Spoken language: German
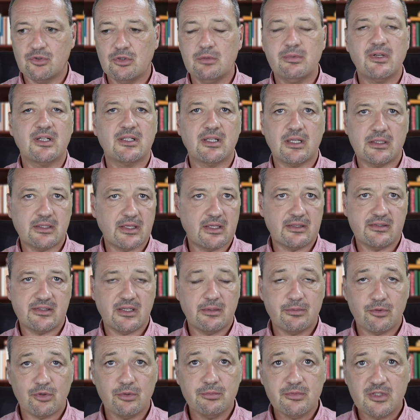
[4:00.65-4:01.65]
Kohlberg hat ein
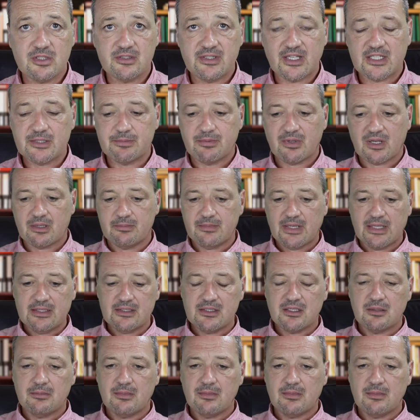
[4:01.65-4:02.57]
sehr berühmtes Experiment